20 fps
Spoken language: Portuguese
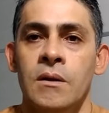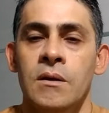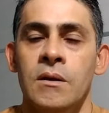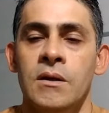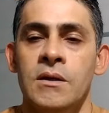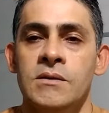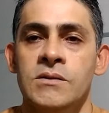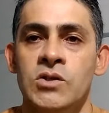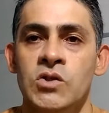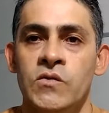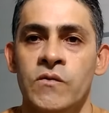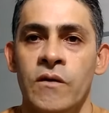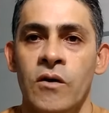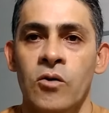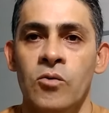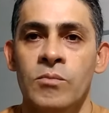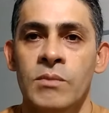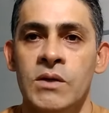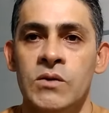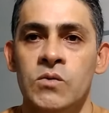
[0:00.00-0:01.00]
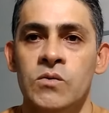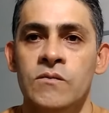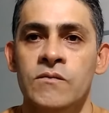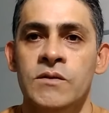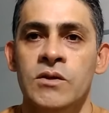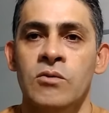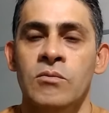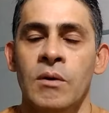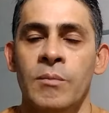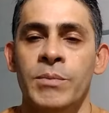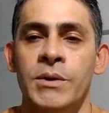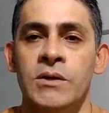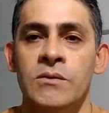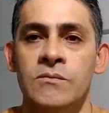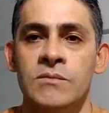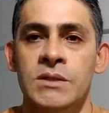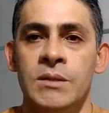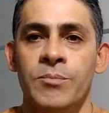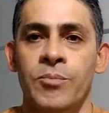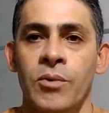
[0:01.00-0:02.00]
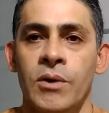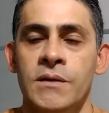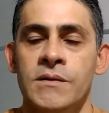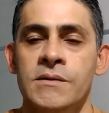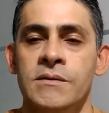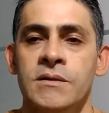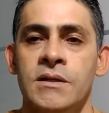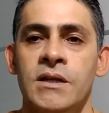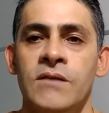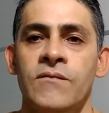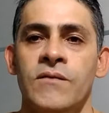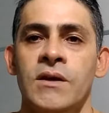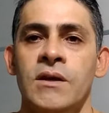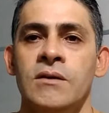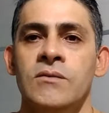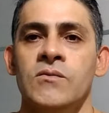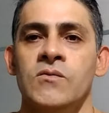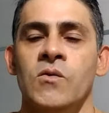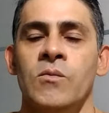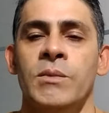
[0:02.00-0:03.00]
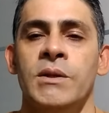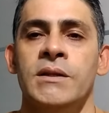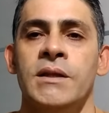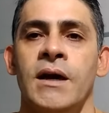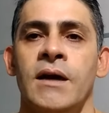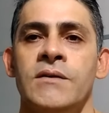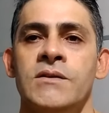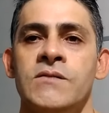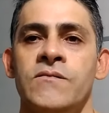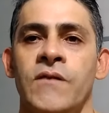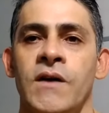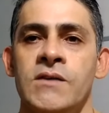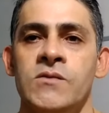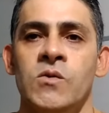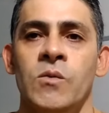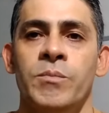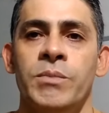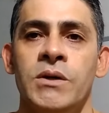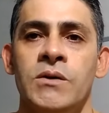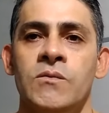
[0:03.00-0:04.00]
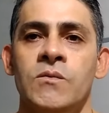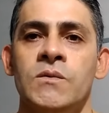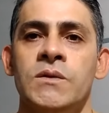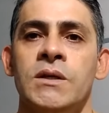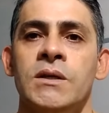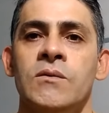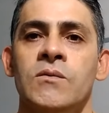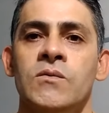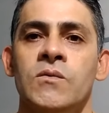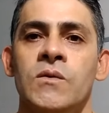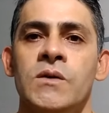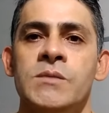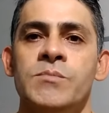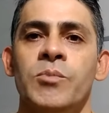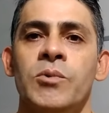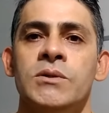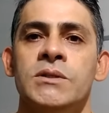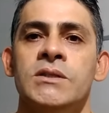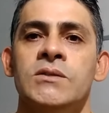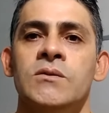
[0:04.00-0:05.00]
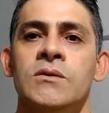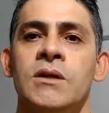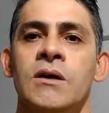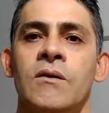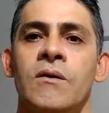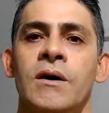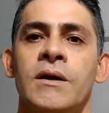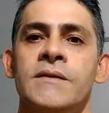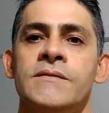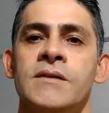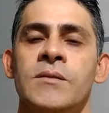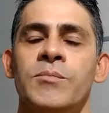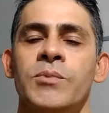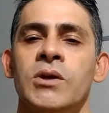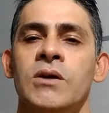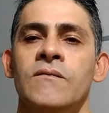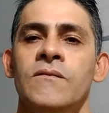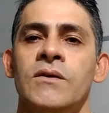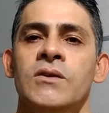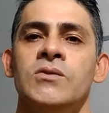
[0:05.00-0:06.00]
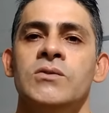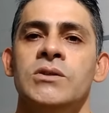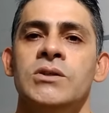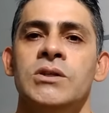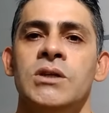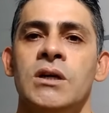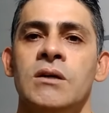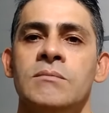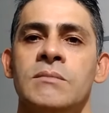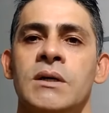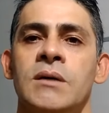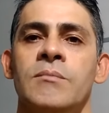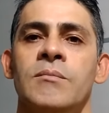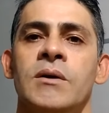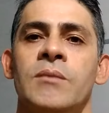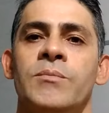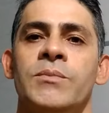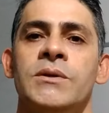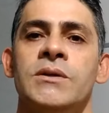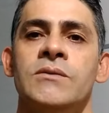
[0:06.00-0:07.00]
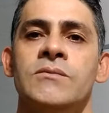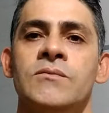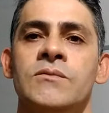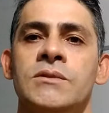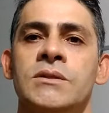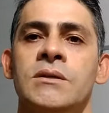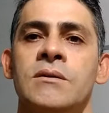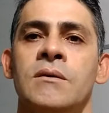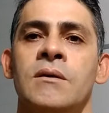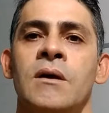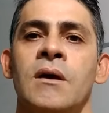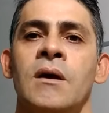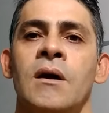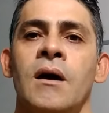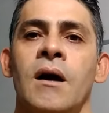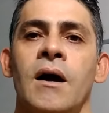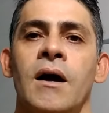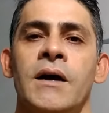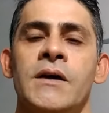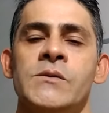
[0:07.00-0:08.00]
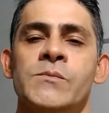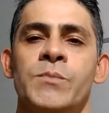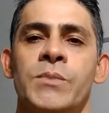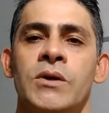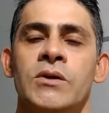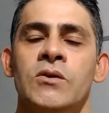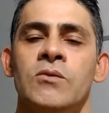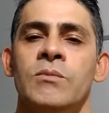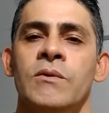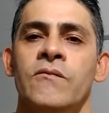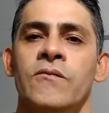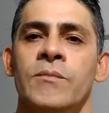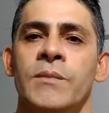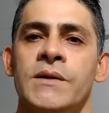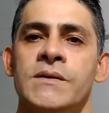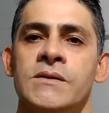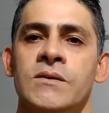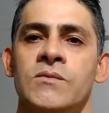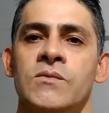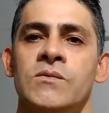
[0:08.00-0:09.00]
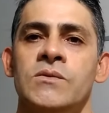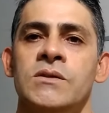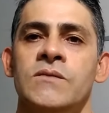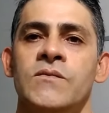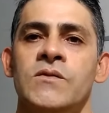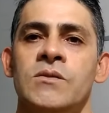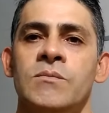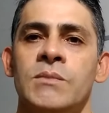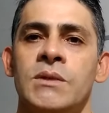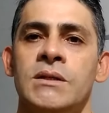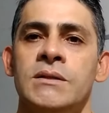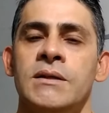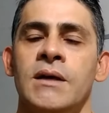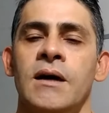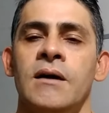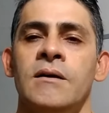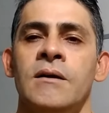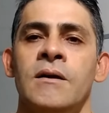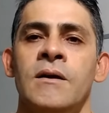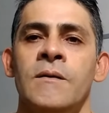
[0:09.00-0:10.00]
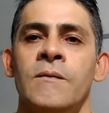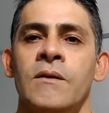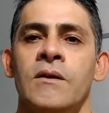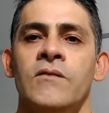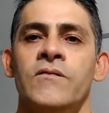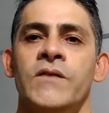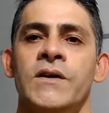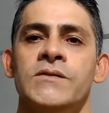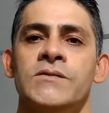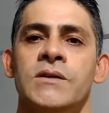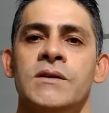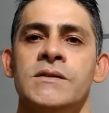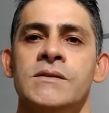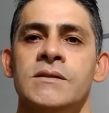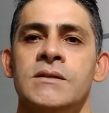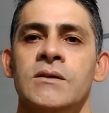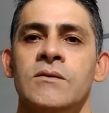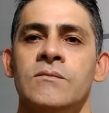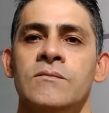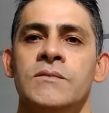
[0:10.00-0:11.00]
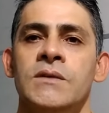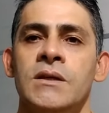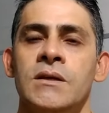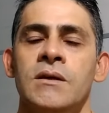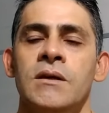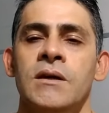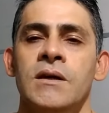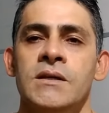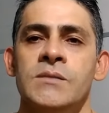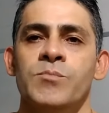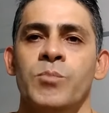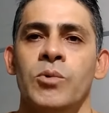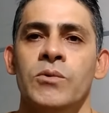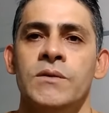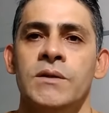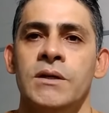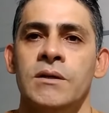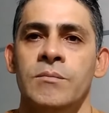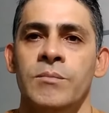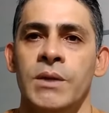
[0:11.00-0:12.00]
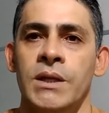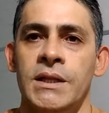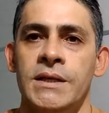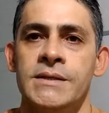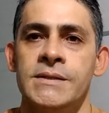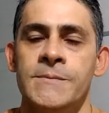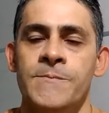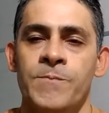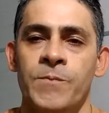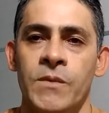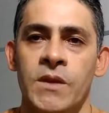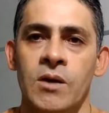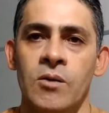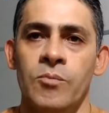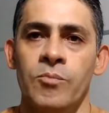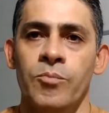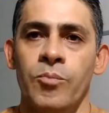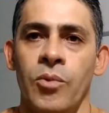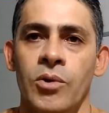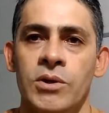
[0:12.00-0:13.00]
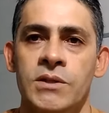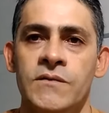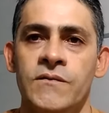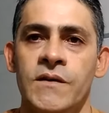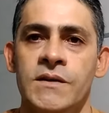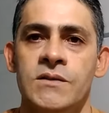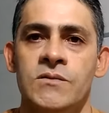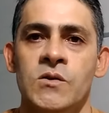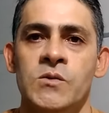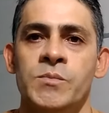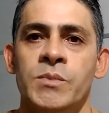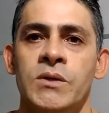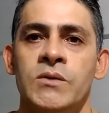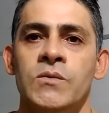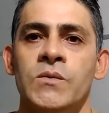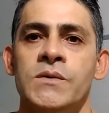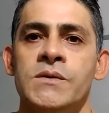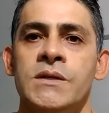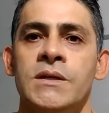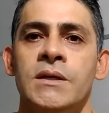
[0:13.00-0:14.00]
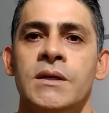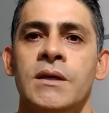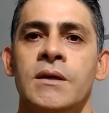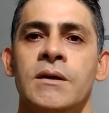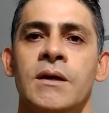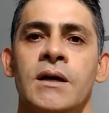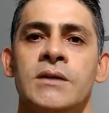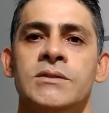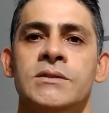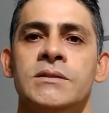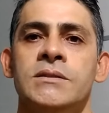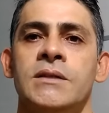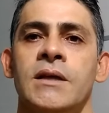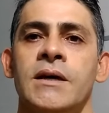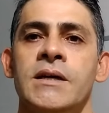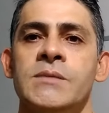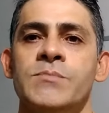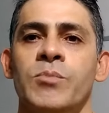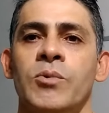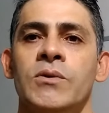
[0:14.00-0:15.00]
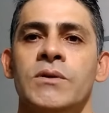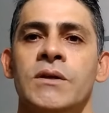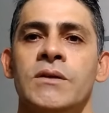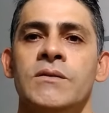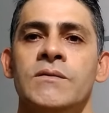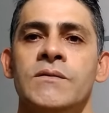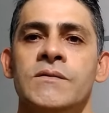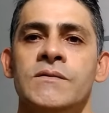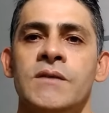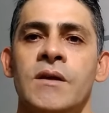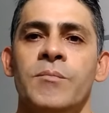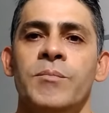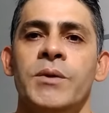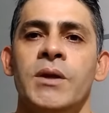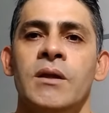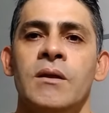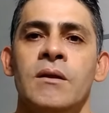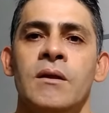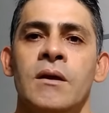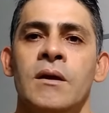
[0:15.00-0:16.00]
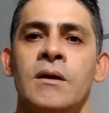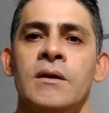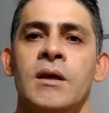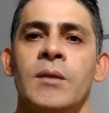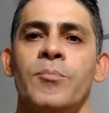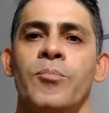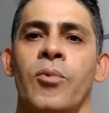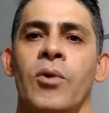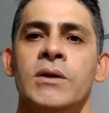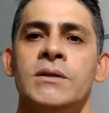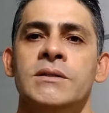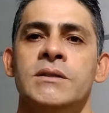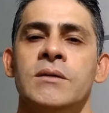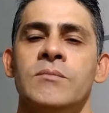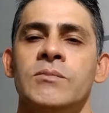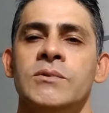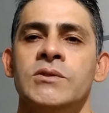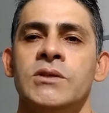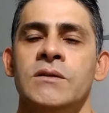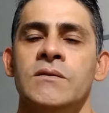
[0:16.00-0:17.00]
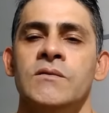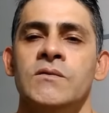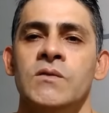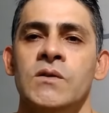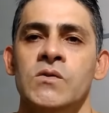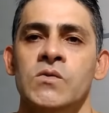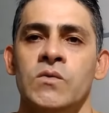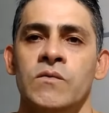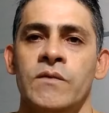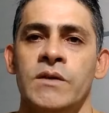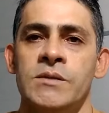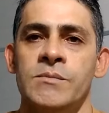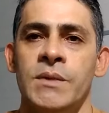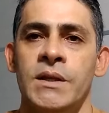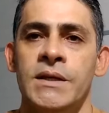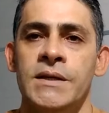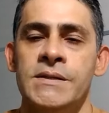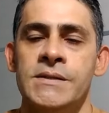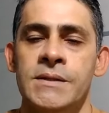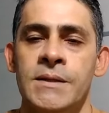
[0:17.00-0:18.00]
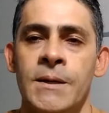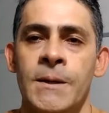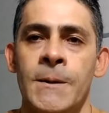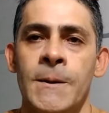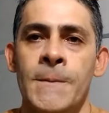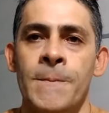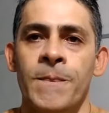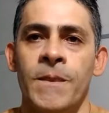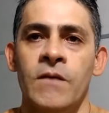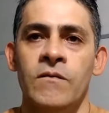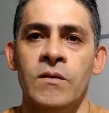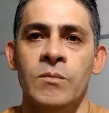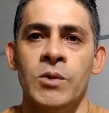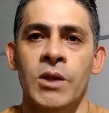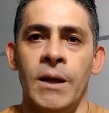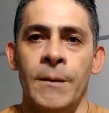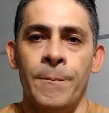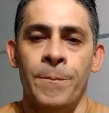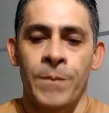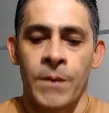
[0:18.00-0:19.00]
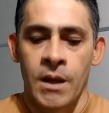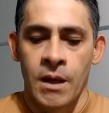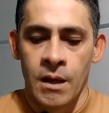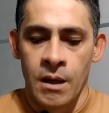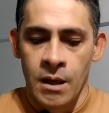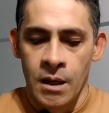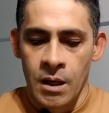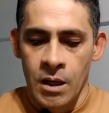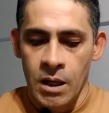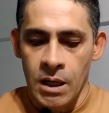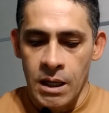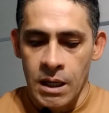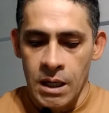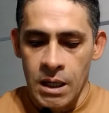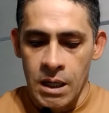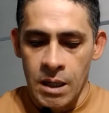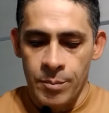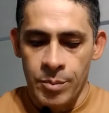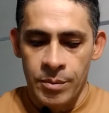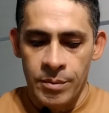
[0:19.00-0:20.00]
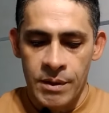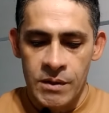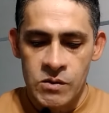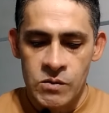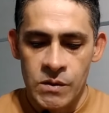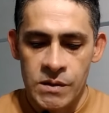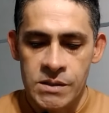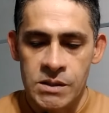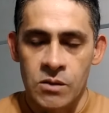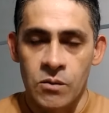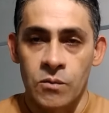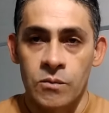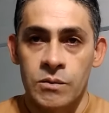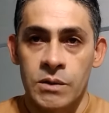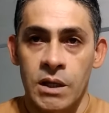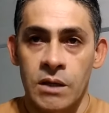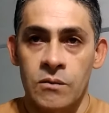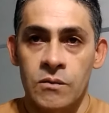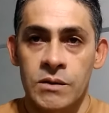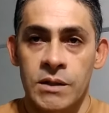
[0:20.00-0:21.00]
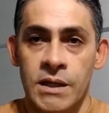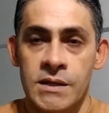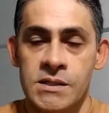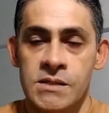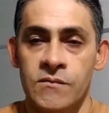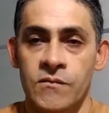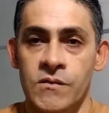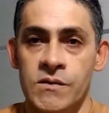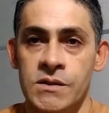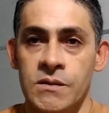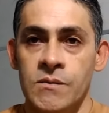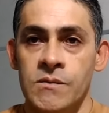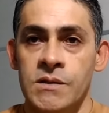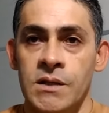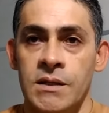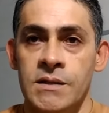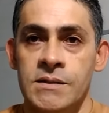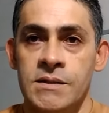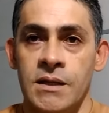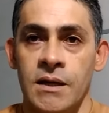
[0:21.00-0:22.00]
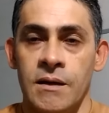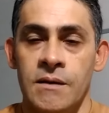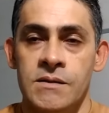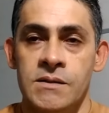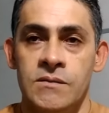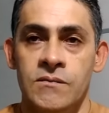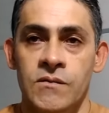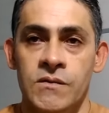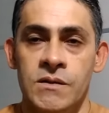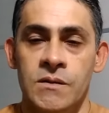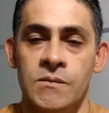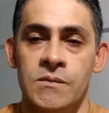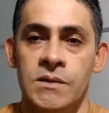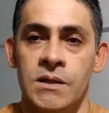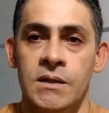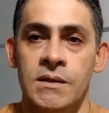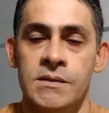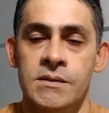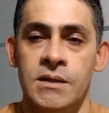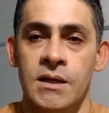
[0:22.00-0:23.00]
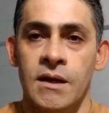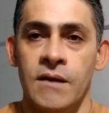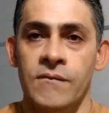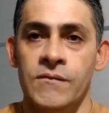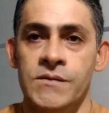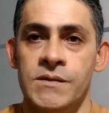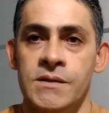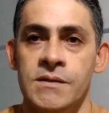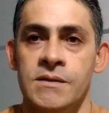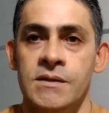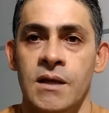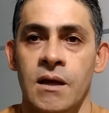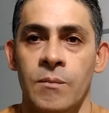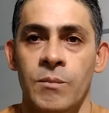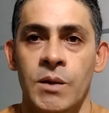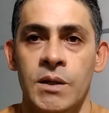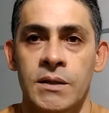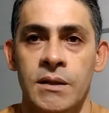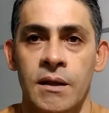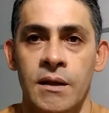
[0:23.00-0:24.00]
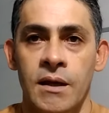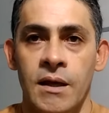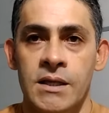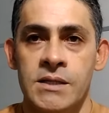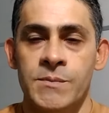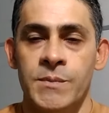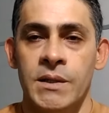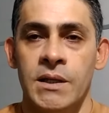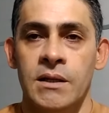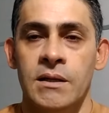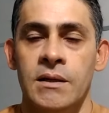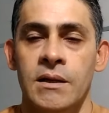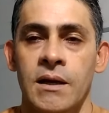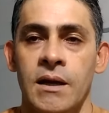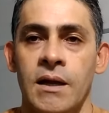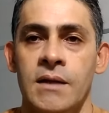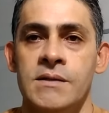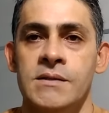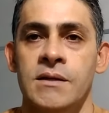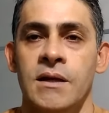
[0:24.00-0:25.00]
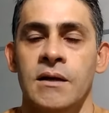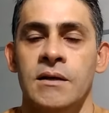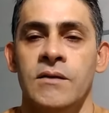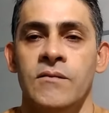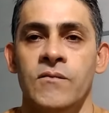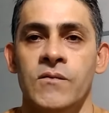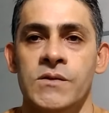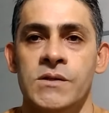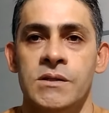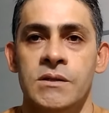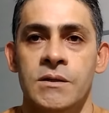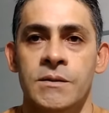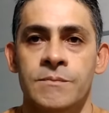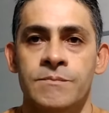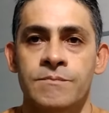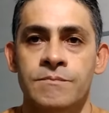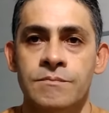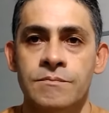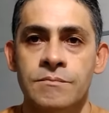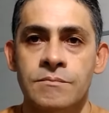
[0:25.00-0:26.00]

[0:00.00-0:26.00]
e se tiver alguma dúvida, alguma pergunta, pode escrever aí nos comentários e faça sua pergunta aí que eu estou respondendo toda hora, sempre que eu vejo que chega uma, uma pergunta a respeito de alguma informação do serviço militar, eu faço questão de responder, beleza? Então, podem fazer suas perguntas aí que a gente está respondendo sempre que pode, estamos tirando suas dúvidas, beleza? Então, vamos lá. A primeira situação, o que acontece se você não se listar? Se você não se listar, você sabe que tem aquelas penalidades lá que você